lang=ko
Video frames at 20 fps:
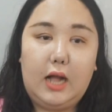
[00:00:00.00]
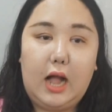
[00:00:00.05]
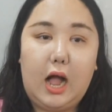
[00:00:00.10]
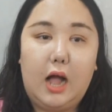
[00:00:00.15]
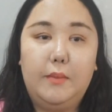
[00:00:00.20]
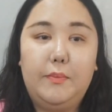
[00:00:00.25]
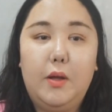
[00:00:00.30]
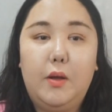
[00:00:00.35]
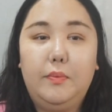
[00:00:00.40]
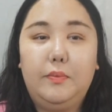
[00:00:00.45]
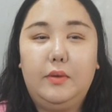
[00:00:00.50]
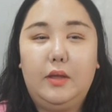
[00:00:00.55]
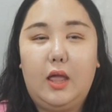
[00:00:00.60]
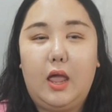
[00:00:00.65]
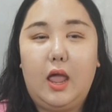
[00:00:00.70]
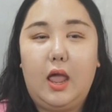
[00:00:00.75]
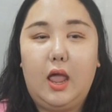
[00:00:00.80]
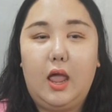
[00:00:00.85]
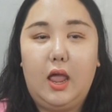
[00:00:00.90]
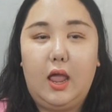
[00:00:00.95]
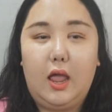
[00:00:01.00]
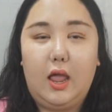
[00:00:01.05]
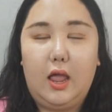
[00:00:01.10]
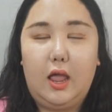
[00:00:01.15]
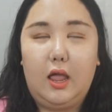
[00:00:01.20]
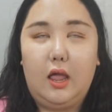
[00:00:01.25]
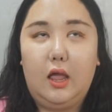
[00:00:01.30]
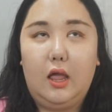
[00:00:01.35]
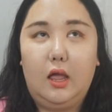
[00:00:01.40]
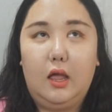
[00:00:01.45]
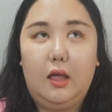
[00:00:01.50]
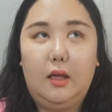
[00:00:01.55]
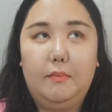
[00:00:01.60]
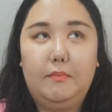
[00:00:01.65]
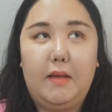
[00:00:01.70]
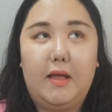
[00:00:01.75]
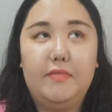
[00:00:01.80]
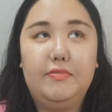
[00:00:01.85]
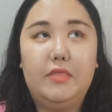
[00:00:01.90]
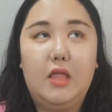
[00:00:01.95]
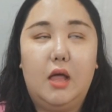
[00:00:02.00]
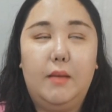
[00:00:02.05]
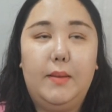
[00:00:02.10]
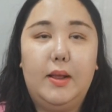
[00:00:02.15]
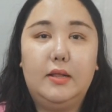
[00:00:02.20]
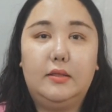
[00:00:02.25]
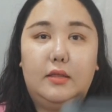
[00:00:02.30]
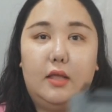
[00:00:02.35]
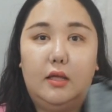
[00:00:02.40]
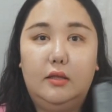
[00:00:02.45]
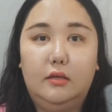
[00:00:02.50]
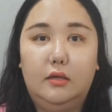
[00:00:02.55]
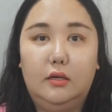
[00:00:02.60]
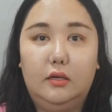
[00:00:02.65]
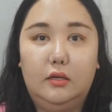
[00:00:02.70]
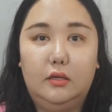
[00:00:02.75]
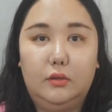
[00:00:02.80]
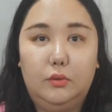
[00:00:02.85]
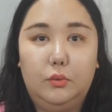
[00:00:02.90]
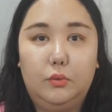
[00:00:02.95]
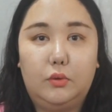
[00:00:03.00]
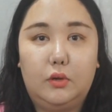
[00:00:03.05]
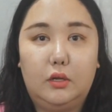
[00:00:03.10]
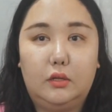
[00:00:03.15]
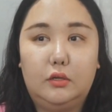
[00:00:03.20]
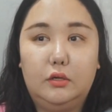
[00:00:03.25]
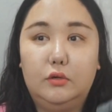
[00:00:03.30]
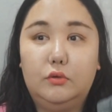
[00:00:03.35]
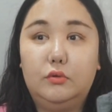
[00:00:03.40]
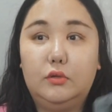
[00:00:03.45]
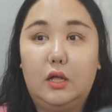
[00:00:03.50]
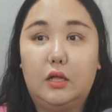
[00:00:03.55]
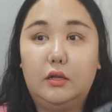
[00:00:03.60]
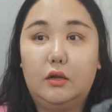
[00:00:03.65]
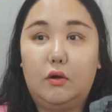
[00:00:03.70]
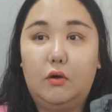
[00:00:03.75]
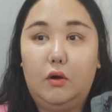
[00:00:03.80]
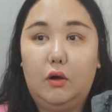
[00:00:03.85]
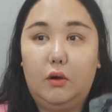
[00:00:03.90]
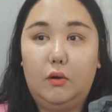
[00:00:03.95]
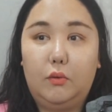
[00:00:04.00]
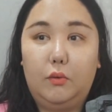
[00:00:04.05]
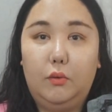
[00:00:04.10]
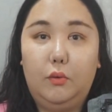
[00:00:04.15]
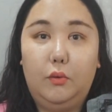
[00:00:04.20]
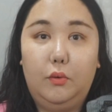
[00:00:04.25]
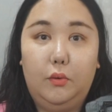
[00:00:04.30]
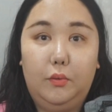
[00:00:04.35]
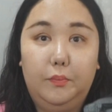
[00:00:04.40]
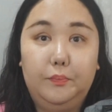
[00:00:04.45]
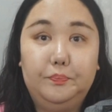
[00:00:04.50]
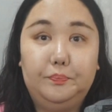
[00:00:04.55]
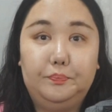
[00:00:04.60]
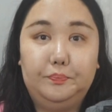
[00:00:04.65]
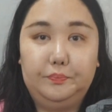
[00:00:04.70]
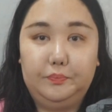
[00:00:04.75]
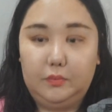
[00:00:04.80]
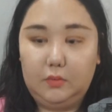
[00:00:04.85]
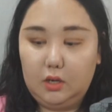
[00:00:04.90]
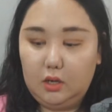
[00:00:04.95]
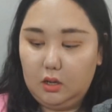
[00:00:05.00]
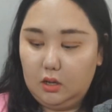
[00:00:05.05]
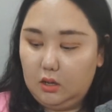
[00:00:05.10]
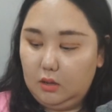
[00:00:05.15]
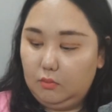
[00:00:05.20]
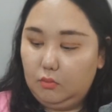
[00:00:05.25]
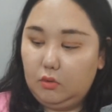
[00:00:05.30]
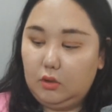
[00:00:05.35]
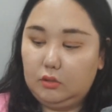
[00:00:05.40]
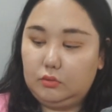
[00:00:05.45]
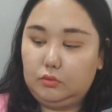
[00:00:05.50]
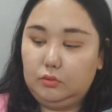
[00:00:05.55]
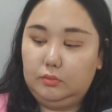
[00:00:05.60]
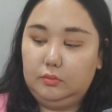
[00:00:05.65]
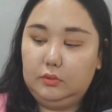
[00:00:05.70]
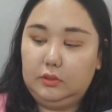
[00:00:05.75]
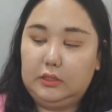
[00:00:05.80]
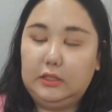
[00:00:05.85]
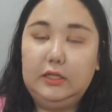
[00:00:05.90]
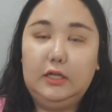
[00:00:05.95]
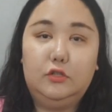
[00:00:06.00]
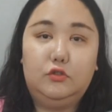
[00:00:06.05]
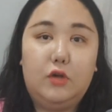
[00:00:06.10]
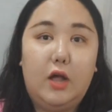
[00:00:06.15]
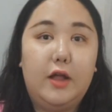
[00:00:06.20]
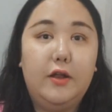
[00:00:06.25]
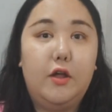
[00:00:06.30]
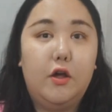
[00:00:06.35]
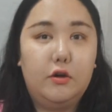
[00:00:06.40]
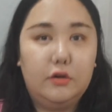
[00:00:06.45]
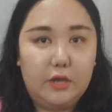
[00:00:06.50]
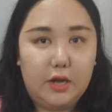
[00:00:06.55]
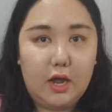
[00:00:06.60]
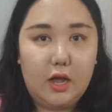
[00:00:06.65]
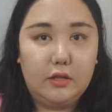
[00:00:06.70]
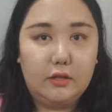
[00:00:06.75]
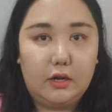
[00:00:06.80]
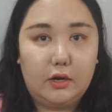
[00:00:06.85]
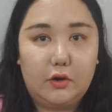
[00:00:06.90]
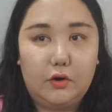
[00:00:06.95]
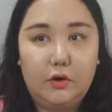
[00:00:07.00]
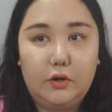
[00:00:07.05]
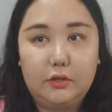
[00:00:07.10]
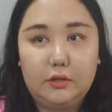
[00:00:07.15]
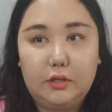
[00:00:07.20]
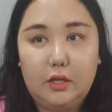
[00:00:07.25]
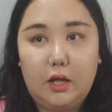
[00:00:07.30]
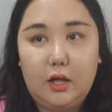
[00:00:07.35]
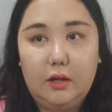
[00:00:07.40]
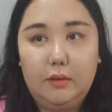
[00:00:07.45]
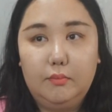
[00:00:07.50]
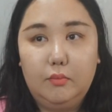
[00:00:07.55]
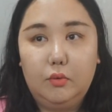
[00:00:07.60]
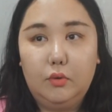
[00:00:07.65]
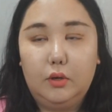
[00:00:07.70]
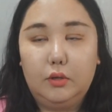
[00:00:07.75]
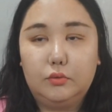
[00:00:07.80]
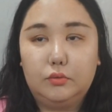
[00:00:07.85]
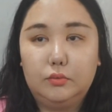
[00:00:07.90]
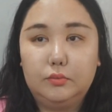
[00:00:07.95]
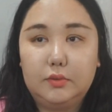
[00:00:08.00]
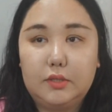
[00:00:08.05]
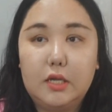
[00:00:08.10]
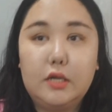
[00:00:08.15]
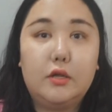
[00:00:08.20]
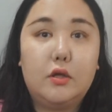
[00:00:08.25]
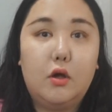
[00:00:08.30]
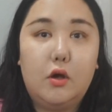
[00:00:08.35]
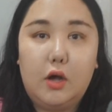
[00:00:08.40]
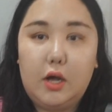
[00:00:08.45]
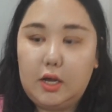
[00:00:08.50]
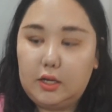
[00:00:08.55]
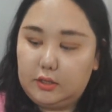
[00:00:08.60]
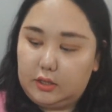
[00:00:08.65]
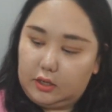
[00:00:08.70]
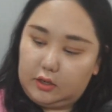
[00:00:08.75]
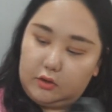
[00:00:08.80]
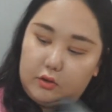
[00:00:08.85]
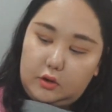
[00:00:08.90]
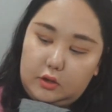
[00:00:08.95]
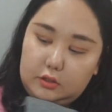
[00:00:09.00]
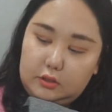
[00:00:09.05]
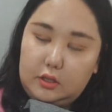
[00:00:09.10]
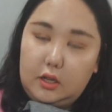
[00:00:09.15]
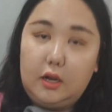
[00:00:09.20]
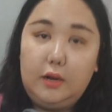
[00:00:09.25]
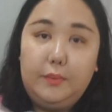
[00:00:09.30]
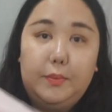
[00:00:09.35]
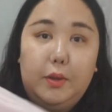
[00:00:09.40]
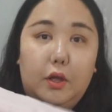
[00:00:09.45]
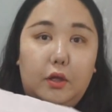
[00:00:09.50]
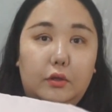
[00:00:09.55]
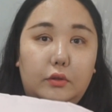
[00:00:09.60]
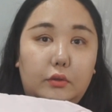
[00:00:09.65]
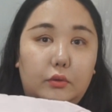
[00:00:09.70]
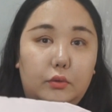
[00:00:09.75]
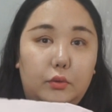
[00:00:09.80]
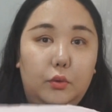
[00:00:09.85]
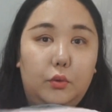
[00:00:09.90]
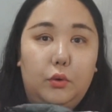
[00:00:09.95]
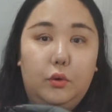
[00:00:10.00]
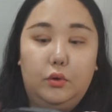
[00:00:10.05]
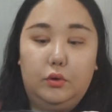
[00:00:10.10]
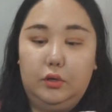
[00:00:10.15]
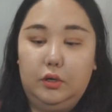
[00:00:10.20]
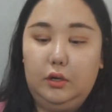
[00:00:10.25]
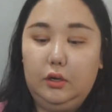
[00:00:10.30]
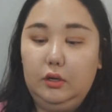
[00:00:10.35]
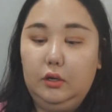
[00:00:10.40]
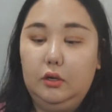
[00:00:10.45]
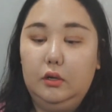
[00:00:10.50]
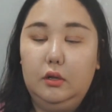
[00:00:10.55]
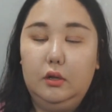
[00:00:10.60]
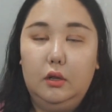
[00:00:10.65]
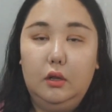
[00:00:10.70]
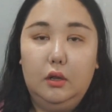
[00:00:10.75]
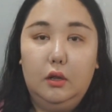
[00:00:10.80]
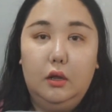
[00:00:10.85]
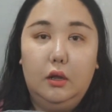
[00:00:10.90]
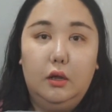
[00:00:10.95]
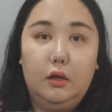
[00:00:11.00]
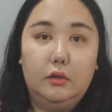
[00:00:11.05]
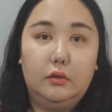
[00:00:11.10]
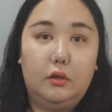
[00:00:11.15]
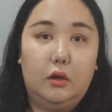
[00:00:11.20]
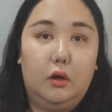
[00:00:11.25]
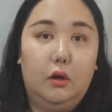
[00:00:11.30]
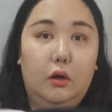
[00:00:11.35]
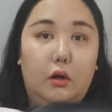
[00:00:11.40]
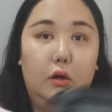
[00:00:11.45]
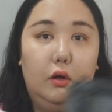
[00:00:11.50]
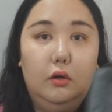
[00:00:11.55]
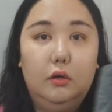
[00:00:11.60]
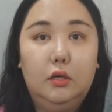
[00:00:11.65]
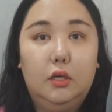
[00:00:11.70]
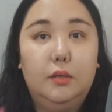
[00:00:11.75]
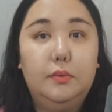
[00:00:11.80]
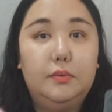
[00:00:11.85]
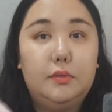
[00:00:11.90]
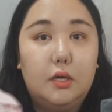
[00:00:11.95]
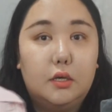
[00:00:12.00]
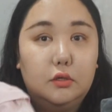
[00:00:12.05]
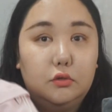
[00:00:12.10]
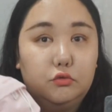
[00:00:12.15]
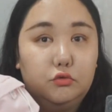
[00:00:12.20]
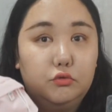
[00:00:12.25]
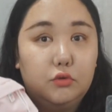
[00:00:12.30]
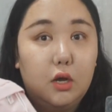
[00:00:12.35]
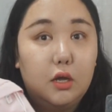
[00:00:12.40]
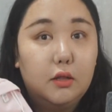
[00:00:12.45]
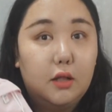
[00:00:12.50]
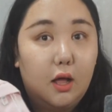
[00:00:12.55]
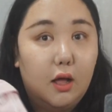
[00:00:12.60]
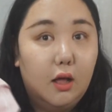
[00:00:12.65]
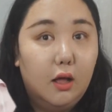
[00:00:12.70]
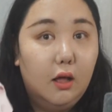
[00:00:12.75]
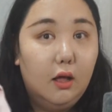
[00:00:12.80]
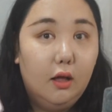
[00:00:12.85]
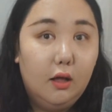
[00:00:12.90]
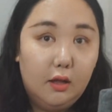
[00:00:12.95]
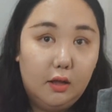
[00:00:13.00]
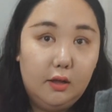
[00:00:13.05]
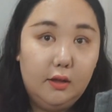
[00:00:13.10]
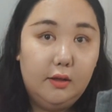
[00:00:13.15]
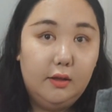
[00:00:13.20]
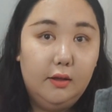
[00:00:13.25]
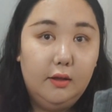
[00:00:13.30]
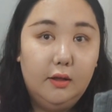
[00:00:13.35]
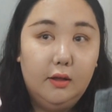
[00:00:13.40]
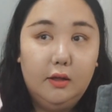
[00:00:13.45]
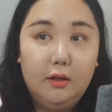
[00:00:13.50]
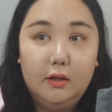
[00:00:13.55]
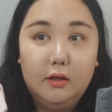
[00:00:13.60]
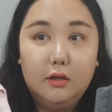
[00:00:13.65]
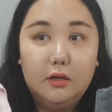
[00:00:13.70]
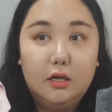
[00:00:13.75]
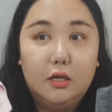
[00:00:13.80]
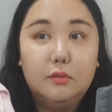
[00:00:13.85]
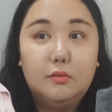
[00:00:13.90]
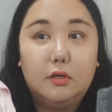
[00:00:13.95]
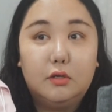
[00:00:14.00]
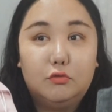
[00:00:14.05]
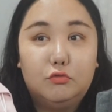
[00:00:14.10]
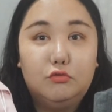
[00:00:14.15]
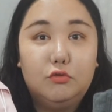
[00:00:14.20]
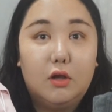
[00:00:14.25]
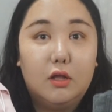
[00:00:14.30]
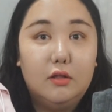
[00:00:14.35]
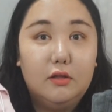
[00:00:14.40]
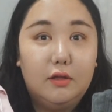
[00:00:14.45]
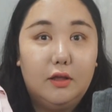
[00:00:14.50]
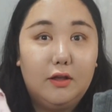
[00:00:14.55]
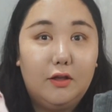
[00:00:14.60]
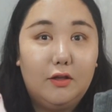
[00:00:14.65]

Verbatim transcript: 가볍게 만남할 때는 이렇게 들고 다닐 것 같고 음. 뭔가 좀 그날 촬영을 해야 될 것 같다 뭔가 좀 챙겨가야 될 것 같다 하면 요거를 해서 힙색을 두 개나 힙색이 두 개나